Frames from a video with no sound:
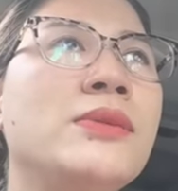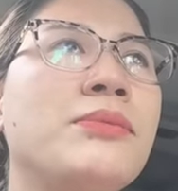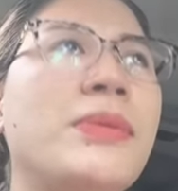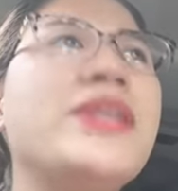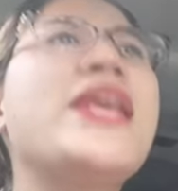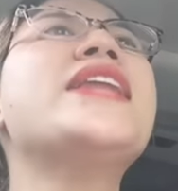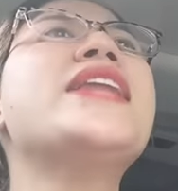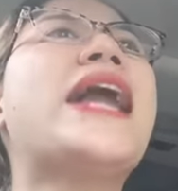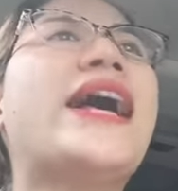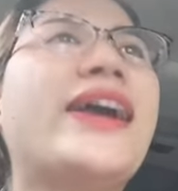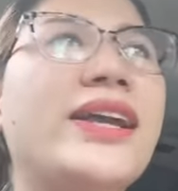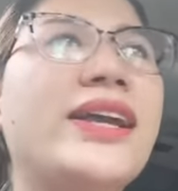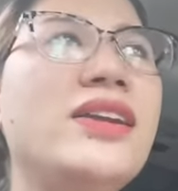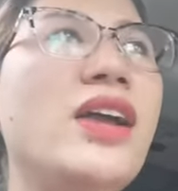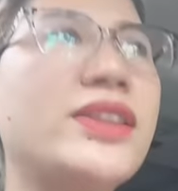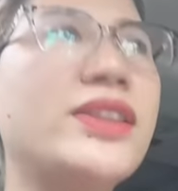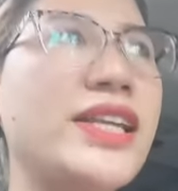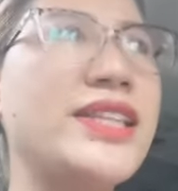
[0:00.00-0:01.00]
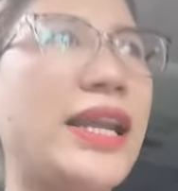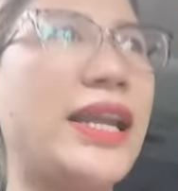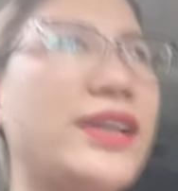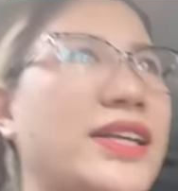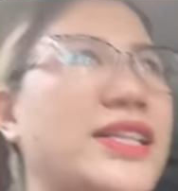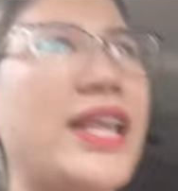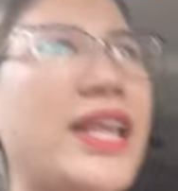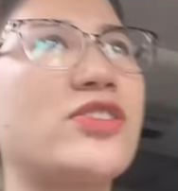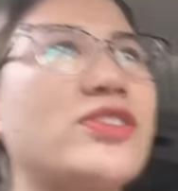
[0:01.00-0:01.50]
Mày nhìn lại cái lượng tin nhắn
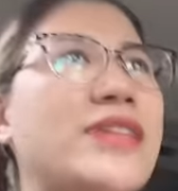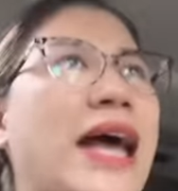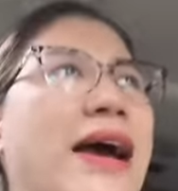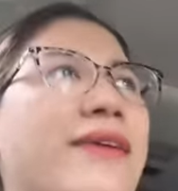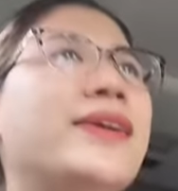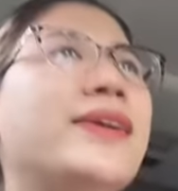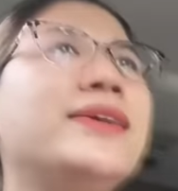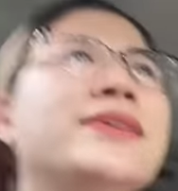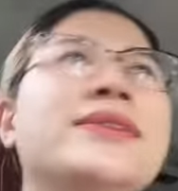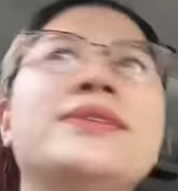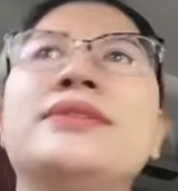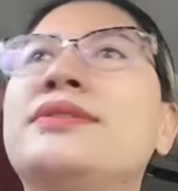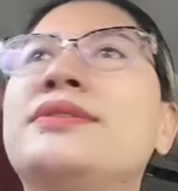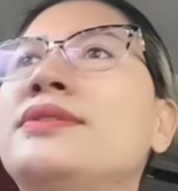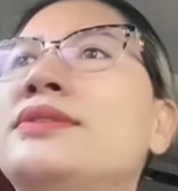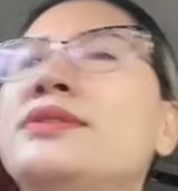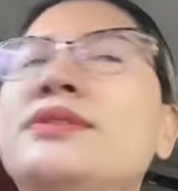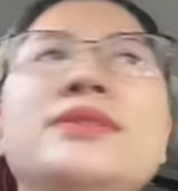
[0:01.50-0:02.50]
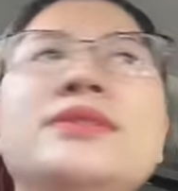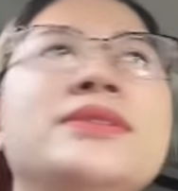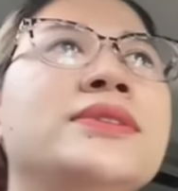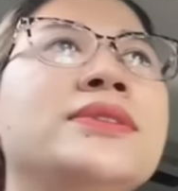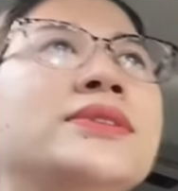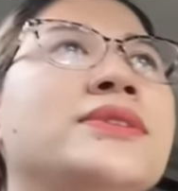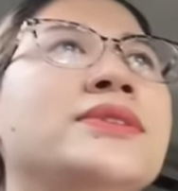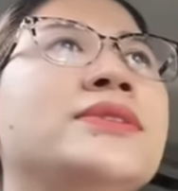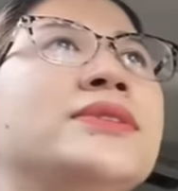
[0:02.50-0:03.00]
người ta nhắn cho tao đi.
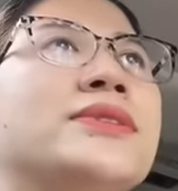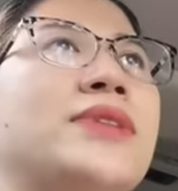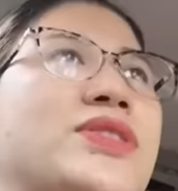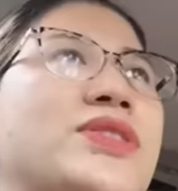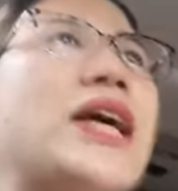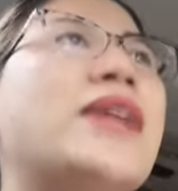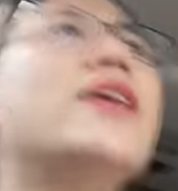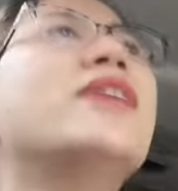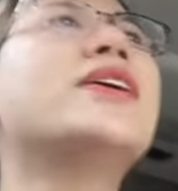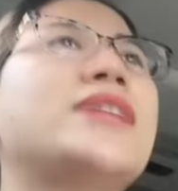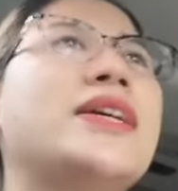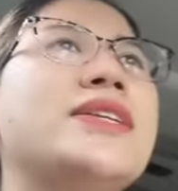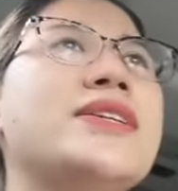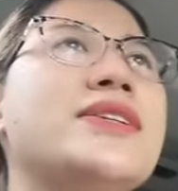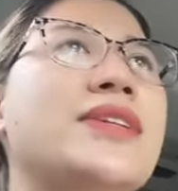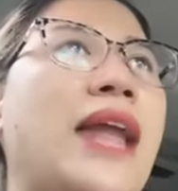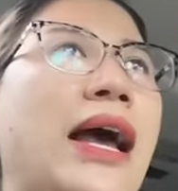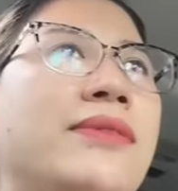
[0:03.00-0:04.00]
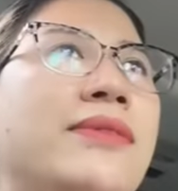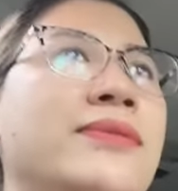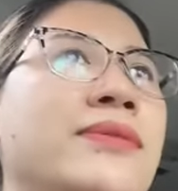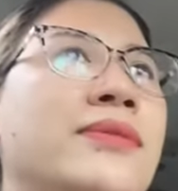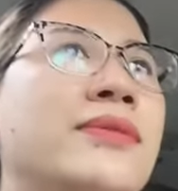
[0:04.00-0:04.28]
Tao trả lời người ta như thế nào.